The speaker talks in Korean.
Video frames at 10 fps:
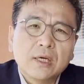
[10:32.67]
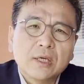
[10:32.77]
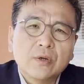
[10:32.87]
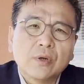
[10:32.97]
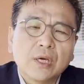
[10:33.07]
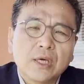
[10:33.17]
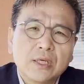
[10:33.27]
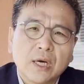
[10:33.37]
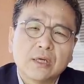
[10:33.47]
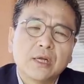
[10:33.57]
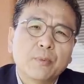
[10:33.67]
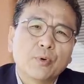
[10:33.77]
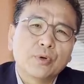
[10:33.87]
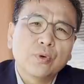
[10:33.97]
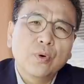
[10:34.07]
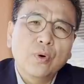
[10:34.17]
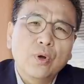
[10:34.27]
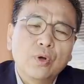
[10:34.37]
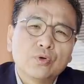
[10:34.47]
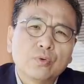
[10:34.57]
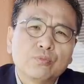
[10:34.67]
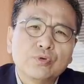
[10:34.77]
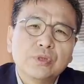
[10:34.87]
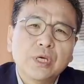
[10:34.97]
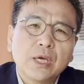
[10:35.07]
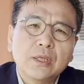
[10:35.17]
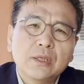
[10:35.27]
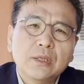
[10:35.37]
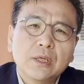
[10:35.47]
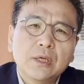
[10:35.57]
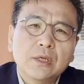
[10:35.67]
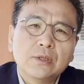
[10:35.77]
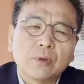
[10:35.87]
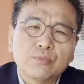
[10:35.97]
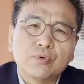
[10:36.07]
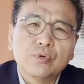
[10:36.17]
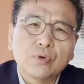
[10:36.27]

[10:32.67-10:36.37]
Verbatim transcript: 이렇게 이야기를 해버리고, 또 문재인 정부,